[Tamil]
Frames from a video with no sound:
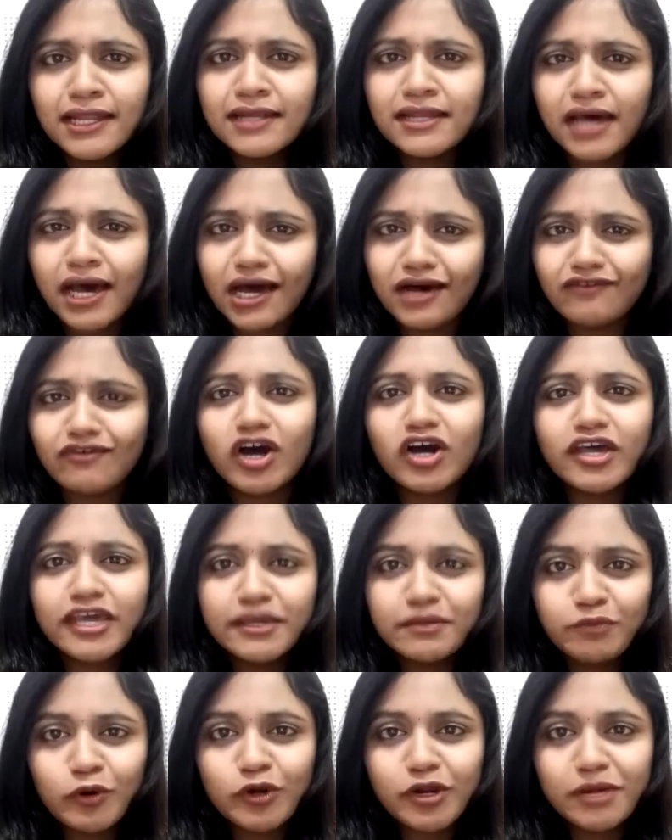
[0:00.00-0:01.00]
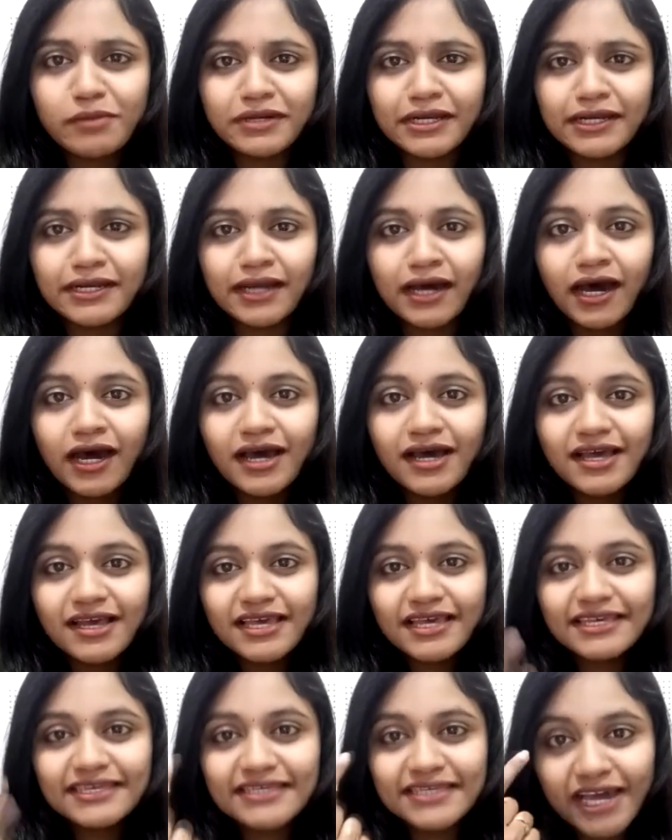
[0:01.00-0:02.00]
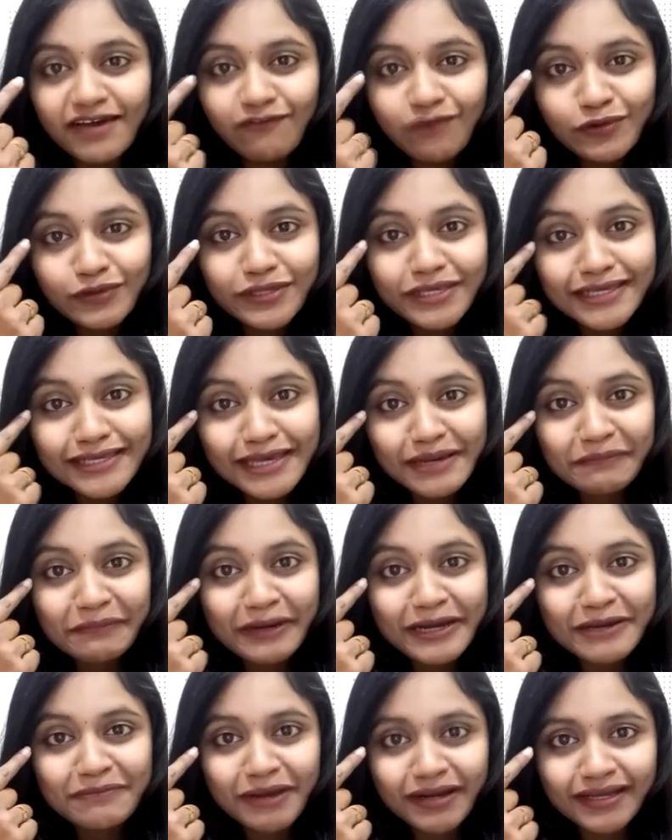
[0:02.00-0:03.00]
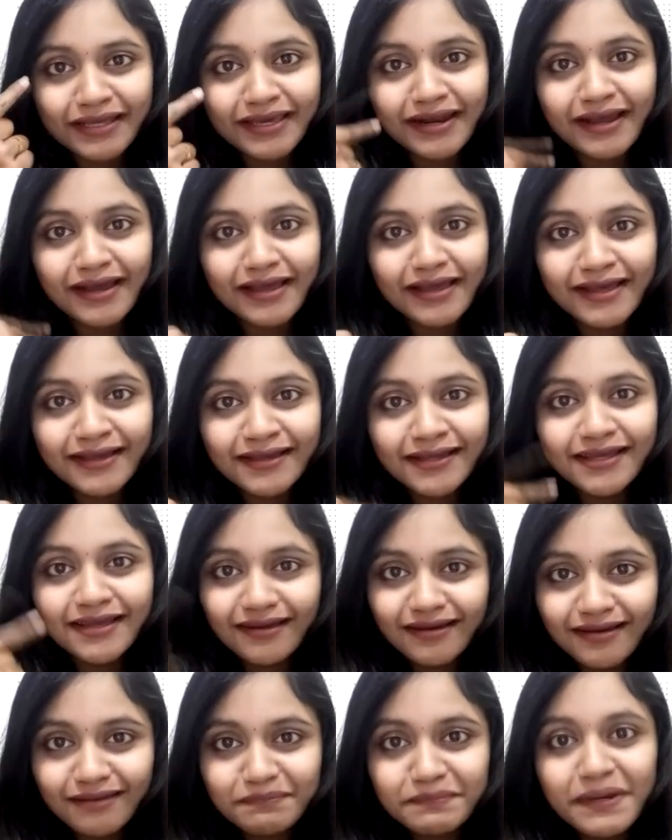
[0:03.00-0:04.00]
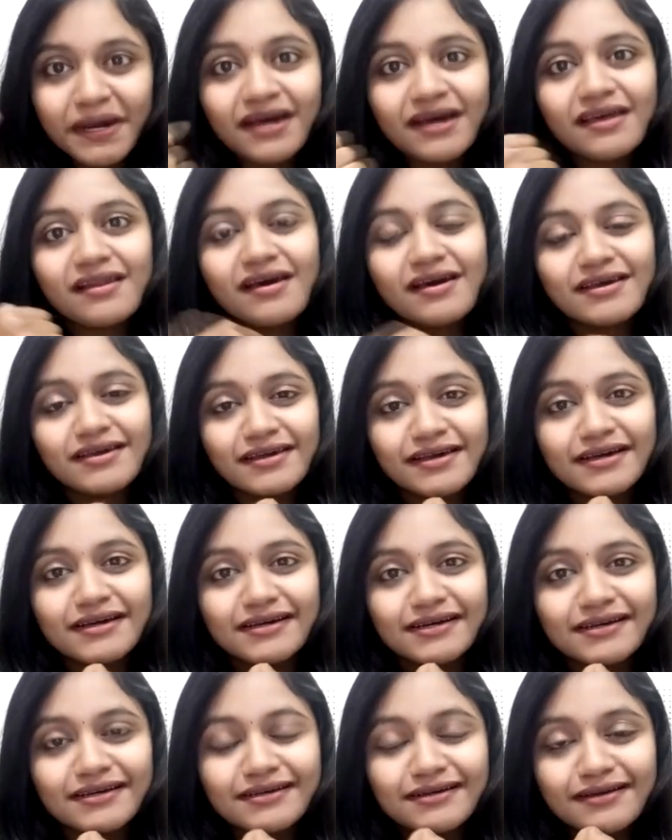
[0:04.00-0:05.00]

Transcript: காலைல நான் வாக்கிங் போகிறேன் அப்படின்னா எவனும் இங்கே பார்க்க மாட்டேங்கிறாங்க பார்க்குறாங்க